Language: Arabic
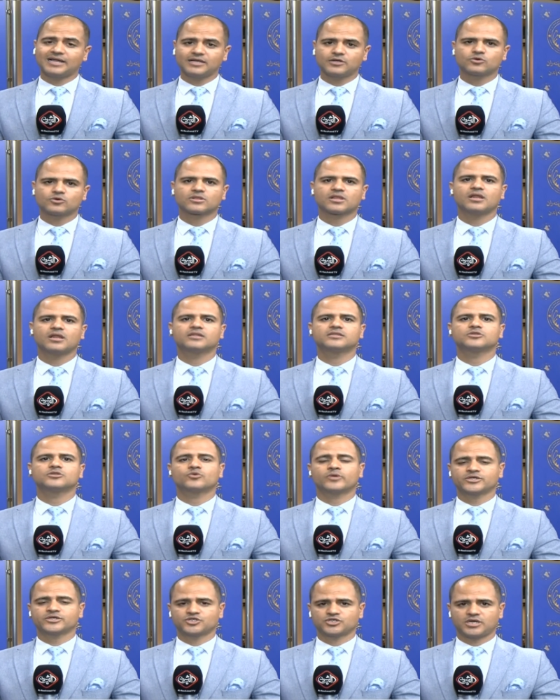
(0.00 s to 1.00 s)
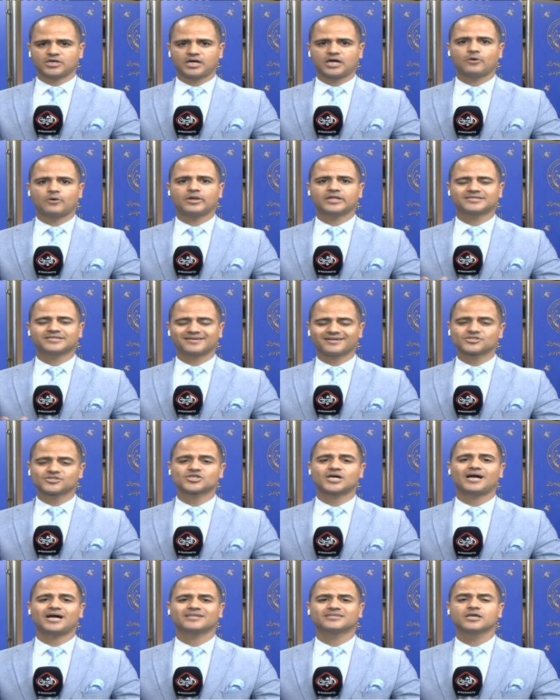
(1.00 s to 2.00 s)
الكتلة التي ترشح أو التي
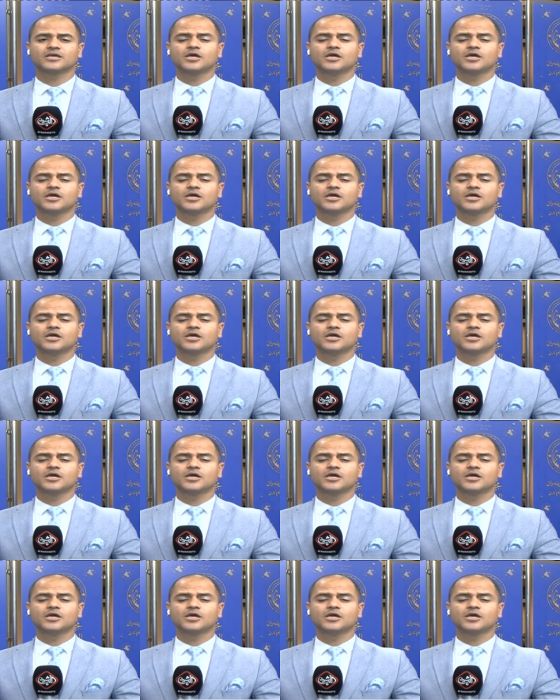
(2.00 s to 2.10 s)
رشحت